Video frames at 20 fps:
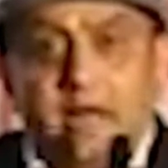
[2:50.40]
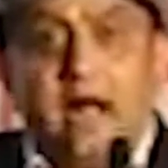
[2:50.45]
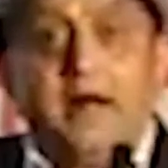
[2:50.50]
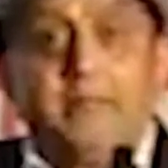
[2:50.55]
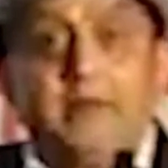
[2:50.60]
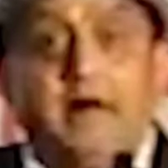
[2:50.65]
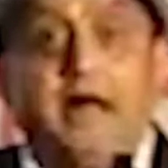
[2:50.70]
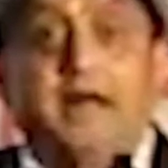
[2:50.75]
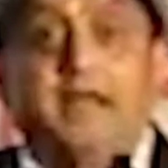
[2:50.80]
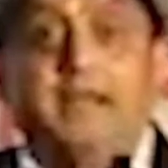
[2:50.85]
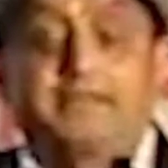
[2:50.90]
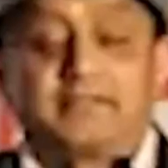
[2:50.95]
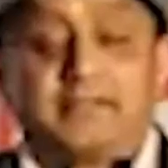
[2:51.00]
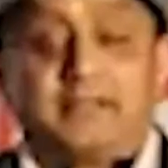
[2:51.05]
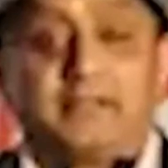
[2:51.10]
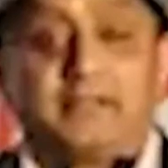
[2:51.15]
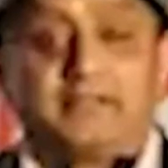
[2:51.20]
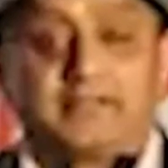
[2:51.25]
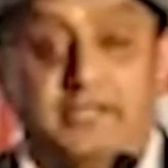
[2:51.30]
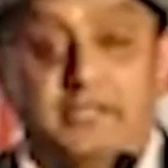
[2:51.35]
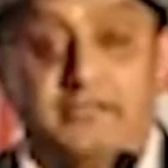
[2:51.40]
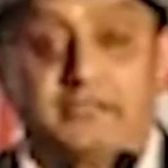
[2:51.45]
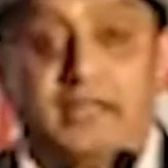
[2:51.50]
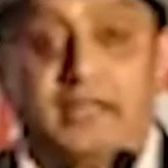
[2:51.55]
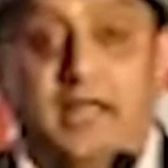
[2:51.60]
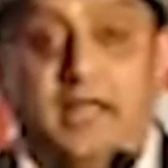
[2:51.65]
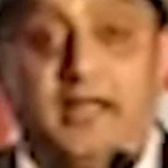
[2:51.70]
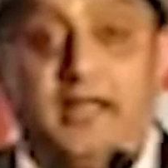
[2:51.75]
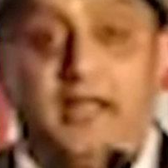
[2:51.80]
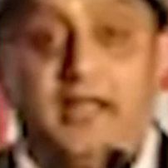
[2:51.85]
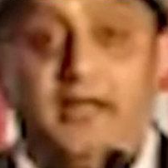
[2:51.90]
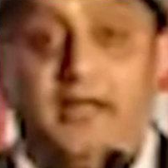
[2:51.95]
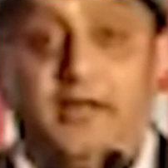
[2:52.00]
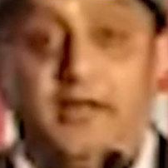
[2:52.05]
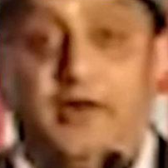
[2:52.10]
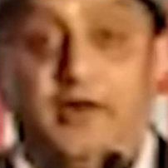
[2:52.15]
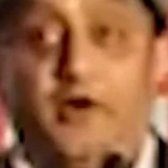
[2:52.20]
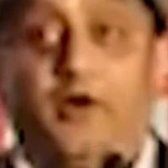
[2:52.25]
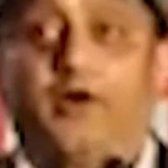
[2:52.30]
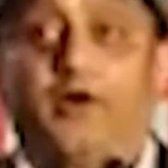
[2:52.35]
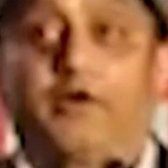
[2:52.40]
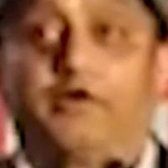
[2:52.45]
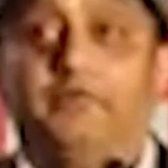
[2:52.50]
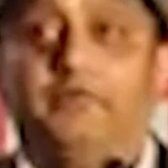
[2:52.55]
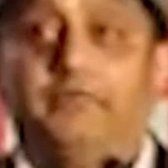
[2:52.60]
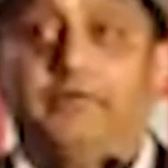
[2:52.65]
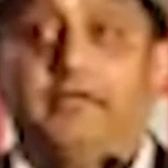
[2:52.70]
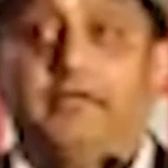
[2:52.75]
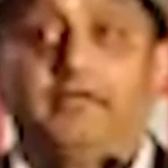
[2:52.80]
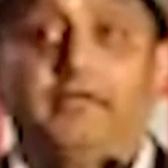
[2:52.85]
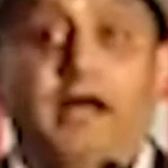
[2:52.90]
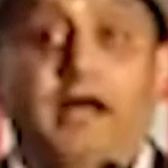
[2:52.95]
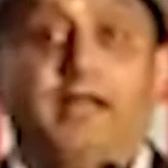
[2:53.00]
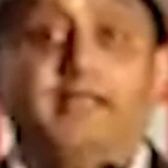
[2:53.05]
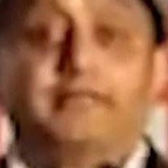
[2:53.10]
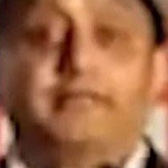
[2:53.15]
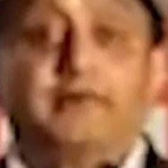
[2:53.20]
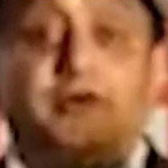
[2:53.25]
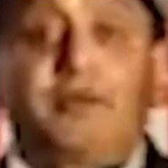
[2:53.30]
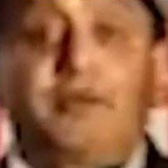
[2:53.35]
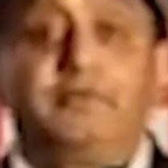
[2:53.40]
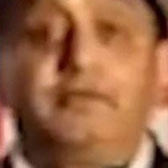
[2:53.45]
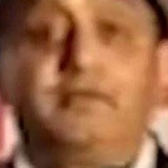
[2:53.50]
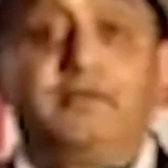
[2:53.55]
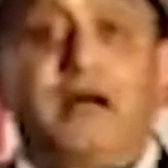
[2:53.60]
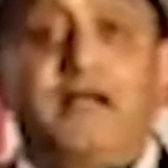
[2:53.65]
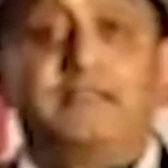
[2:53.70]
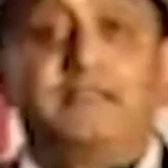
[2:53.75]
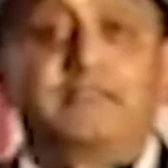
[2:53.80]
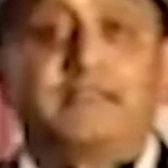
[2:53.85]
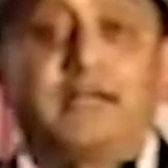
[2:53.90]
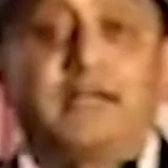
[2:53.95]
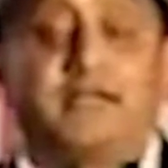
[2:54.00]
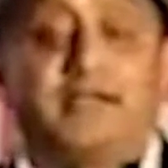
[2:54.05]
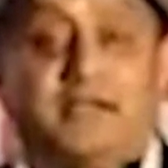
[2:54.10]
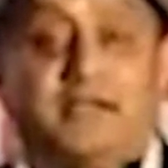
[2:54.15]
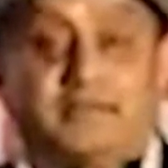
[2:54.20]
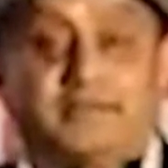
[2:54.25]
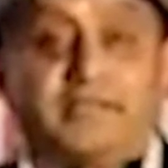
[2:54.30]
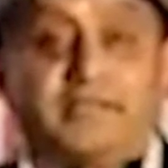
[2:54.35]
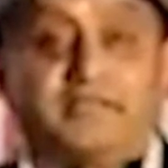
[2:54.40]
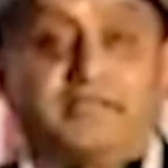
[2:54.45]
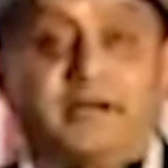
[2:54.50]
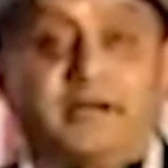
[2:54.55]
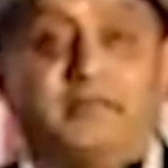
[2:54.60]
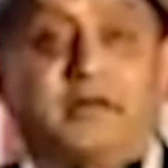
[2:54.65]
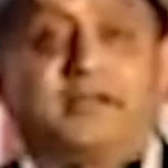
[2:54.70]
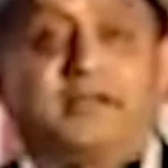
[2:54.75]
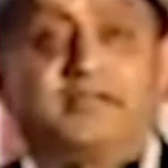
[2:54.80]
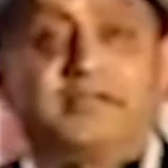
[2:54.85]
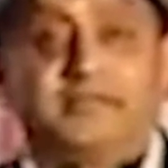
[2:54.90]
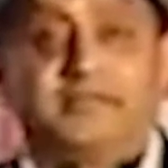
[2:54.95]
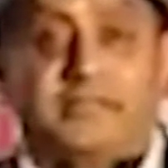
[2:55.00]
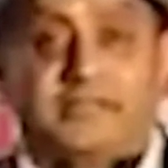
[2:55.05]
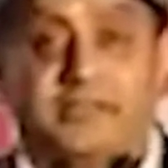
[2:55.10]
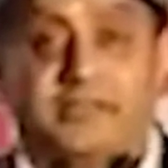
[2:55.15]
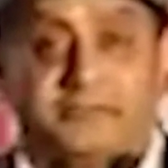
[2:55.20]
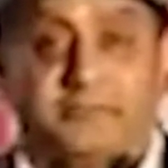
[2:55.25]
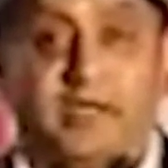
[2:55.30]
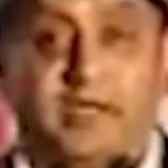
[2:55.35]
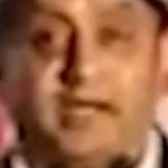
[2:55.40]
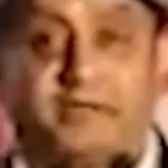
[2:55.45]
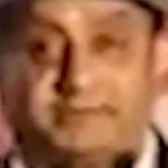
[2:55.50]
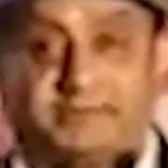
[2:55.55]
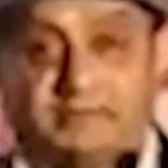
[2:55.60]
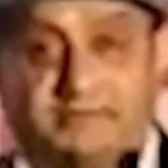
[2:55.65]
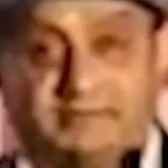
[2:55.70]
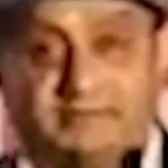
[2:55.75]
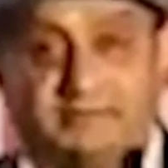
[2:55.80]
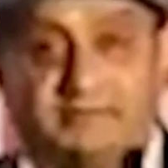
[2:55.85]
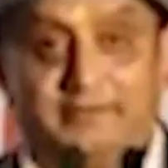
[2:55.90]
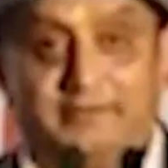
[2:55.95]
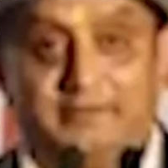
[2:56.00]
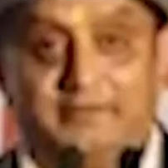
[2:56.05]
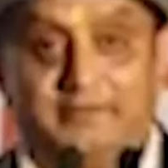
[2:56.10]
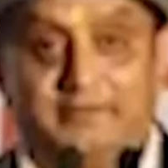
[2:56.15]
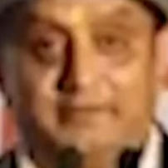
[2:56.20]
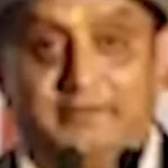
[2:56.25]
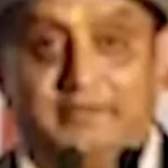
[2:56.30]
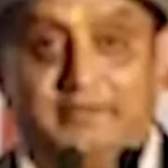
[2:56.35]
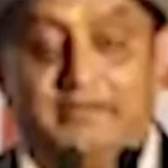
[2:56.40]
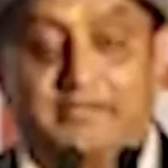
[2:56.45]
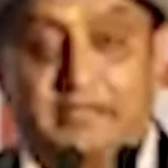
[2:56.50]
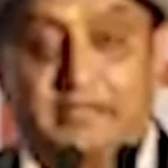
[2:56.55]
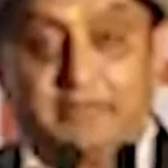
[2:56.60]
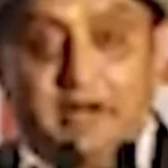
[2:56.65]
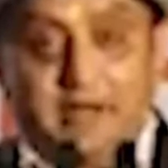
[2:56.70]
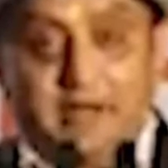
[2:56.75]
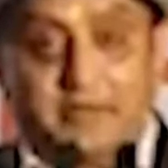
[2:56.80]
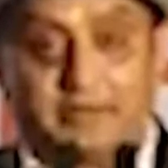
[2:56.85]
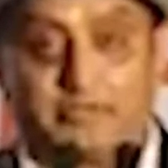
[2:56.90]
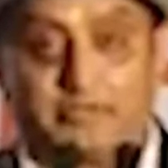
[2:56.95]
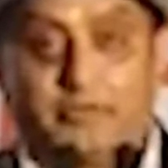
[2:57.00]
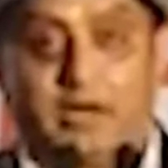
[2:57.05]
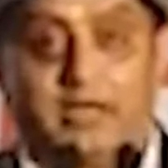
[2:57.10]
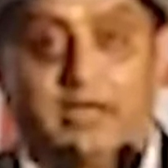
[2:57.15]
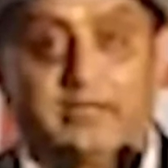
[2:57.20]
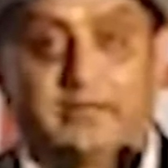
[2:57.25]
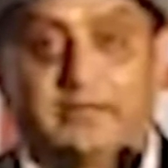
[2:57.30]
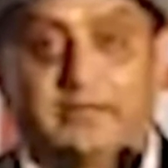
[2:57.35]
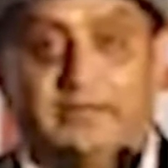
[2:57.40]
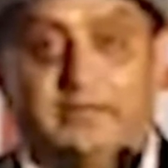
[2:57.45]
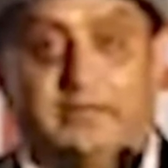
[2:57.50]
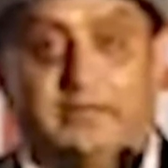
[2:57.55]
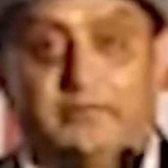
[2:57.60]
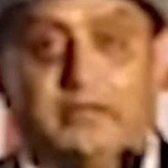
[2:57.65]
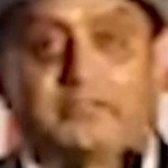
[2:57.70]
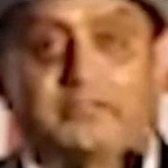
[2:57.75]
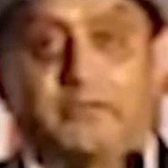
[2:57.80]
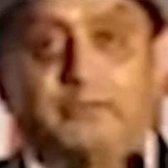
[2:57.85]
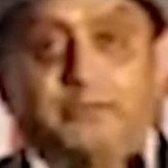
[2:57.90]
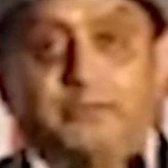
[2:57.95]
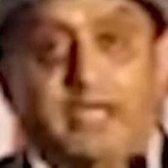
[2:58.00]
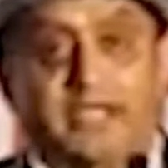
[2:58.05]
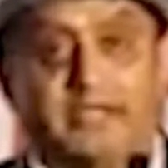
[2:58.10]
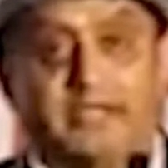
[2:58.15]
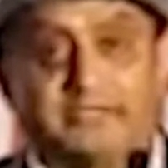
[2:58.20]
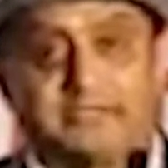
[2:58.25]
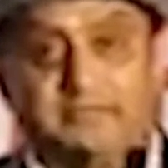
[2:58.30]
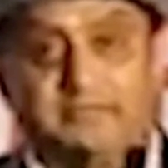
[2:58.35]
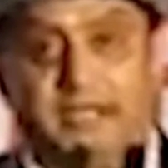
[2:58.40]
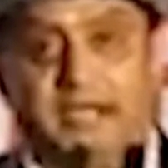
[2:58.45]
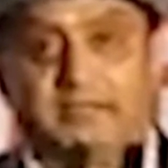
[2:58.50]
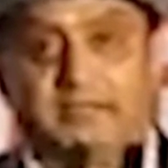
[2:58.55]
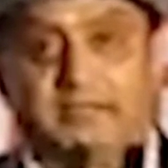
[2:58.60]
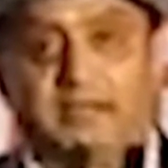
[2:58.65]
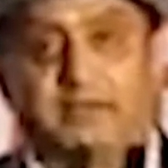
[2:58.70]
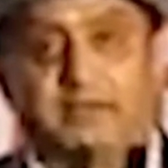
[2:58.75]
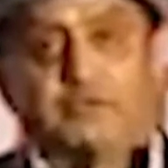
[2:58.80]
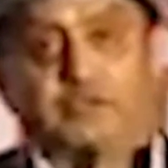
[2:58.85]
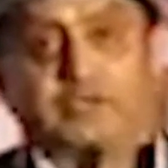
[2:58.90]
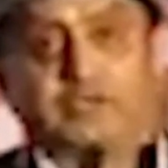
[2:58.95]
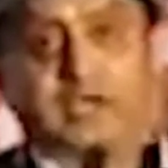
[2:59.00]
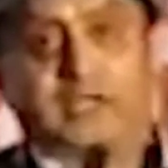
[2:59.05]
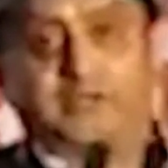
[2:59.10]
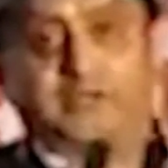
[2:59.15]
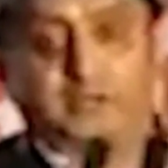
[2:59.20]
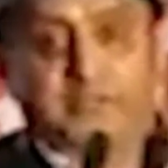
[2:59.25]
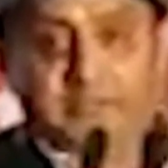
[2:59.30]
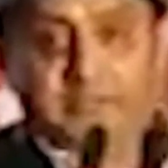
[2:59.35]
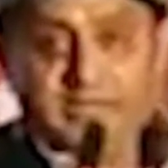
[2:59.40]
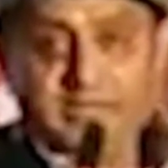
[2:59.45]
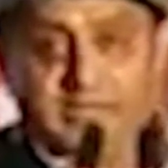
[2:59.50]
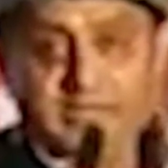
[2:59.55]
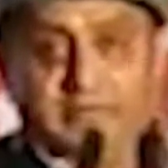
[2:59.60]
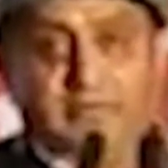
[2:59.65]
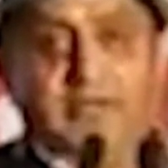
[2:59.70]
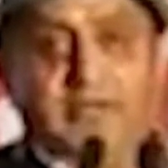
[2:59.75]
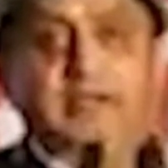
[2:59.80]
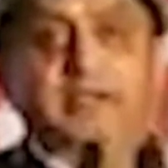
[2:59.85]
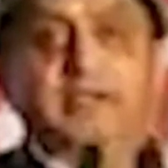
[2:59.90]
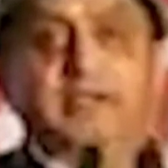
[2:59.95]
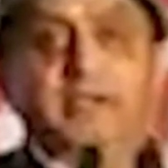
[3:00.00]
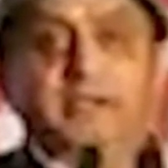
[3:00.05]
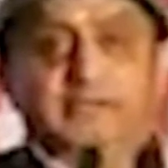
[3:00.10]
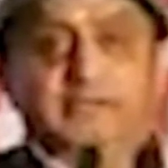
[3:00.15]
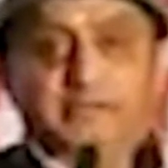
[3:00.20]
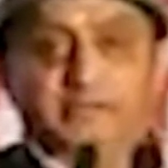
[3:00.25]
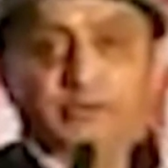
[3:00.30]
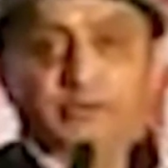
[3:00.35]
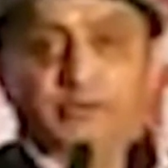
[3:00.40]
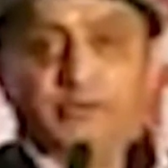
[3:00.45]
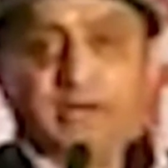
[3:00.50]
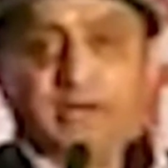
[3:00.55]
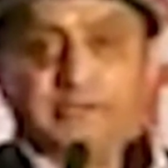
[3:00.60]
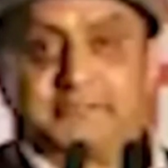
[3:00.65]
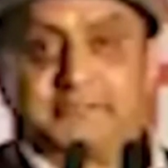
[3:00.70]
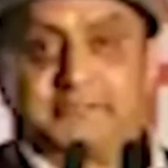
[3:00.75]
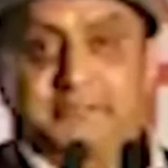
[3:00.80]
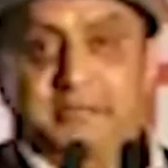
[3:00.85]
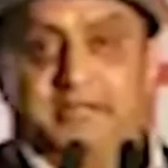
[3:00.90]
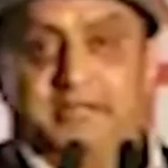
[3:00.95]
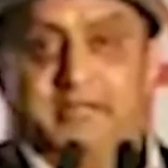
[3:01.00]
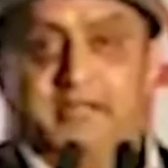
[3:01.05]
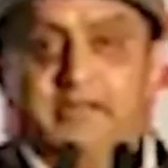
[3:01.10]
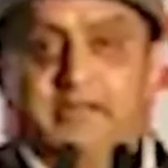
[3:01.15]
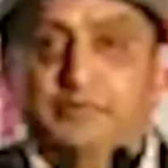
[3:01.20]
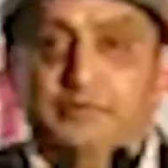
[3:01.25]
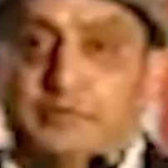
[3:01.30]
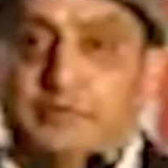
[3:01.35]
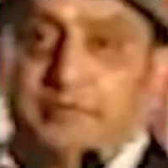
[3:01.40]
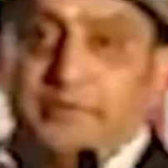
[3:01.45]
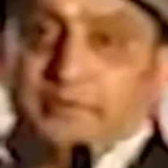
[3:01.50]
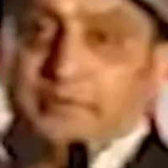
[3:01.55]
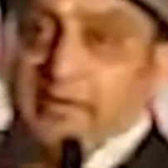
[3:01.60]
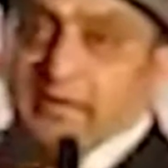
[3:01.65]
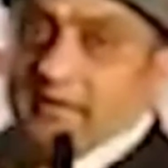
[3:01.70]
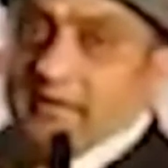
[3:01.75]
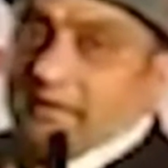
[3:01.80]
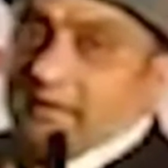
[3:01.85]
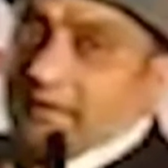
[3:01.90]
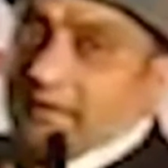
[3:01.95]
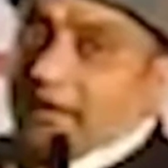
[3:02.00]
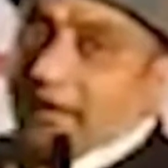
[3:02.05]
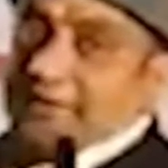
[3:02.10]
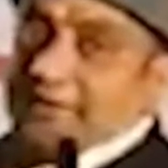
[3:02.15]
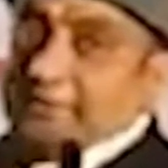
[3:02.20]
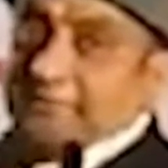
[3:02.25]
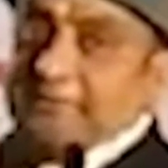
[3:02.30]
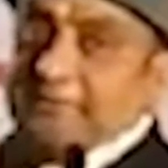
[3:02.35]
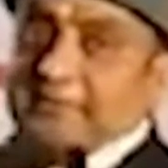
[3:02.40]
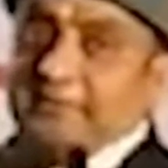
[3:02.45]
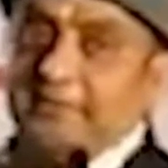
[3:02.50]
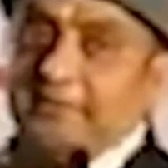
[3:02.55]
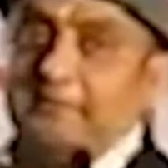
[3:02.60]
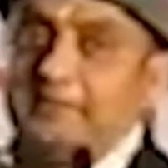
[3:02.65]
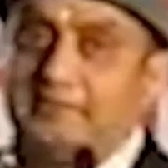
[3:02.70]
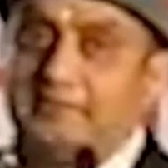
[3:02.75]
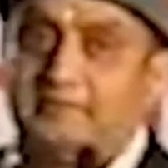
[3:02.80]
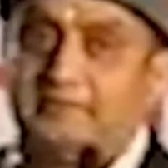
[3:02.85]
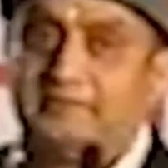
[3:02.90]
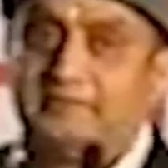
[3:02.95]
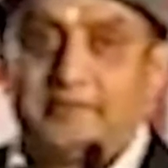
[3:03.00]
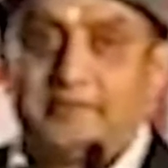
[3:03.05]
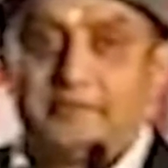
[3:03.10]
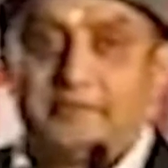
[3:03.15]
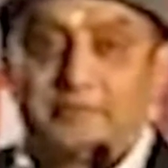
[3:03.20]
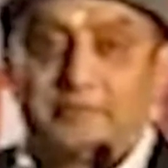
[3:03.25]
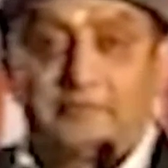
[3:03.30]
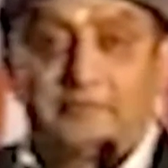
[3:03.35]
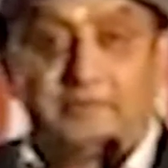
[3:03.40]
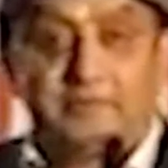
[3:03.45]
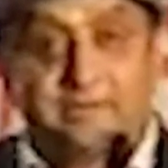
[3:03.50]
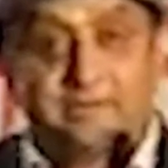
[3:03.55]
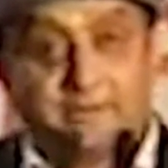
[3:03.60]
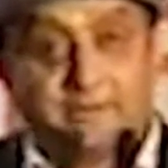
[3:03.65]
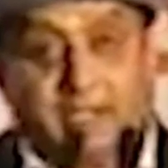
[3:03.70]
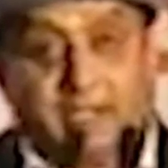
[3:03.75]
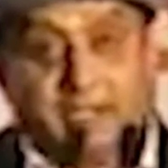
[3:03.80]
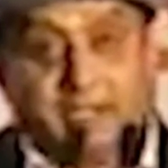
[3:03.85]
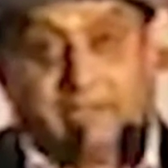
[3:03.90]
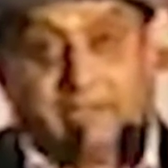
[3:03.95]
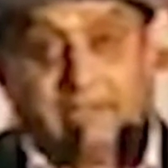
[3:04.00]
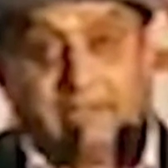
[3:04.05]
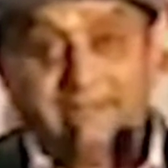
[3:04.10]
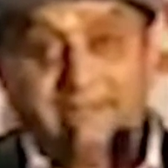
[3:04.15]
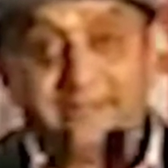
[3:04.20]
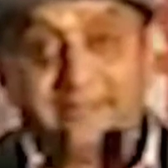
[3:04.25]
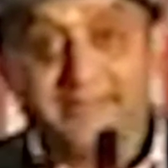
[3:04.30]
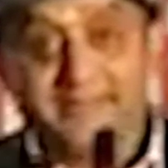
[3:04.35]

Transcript: महाभारत के रचयिता और वेदांत और मीमांसा के रचयिता महर्षि वेदव्यास जिनकी मां मछुआरिन थी वह समुदाय किसमें आता है कुछ राज्यों में दिल्ली में शेड्यूल कास्ट में यूपी में अति पिछड़े में तो मेरे भाई